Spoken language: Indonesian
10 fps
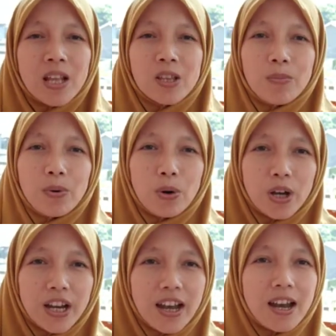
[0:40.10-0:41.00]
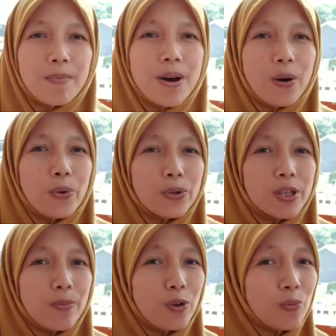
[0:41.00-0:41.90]
Semoga bangun
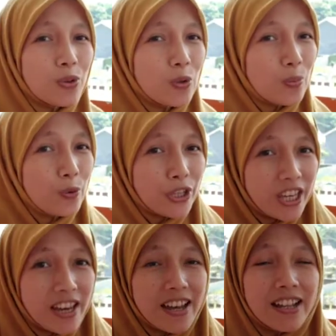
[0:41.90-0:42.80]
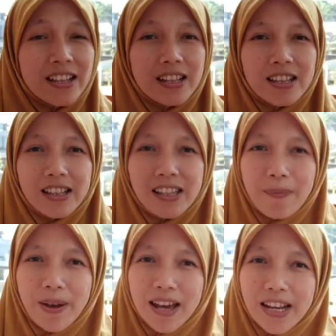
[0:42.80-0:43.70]
sebelum subuhnya
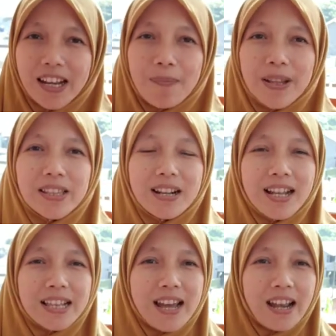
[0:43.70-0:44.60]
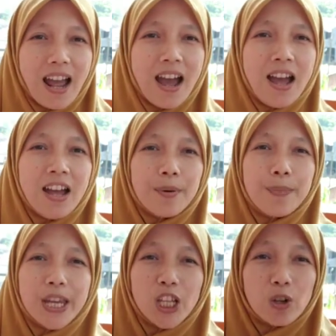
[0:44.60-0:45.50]
setiap hari dapat terlaksana.
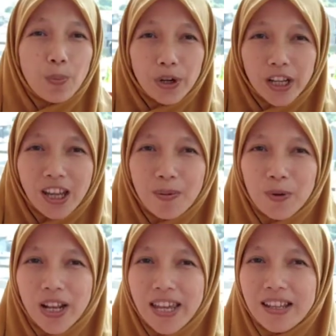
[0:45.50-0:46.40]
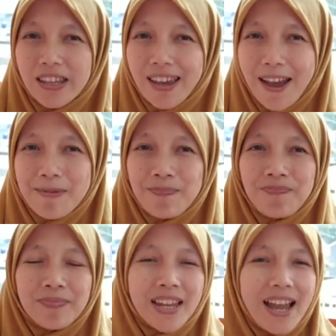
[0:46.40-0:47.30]
Begitupun kiamulailnya,
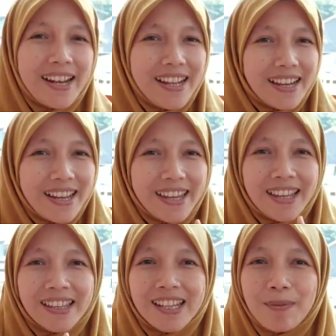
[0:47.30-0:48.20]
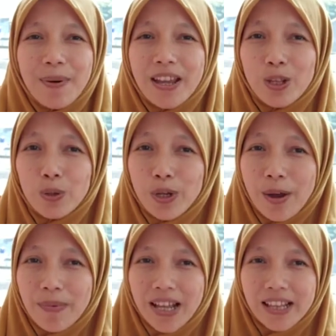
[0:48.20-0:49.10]
Adakah yang tadi pagi sudah
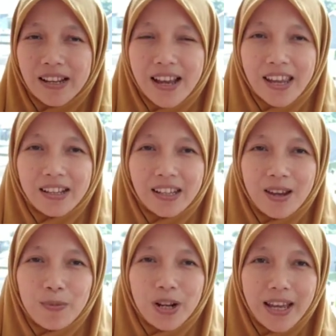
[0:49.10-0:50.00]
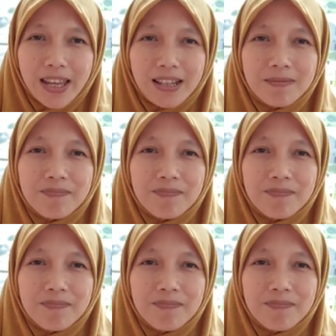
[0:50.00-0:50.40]
melaksanakan kiamulail?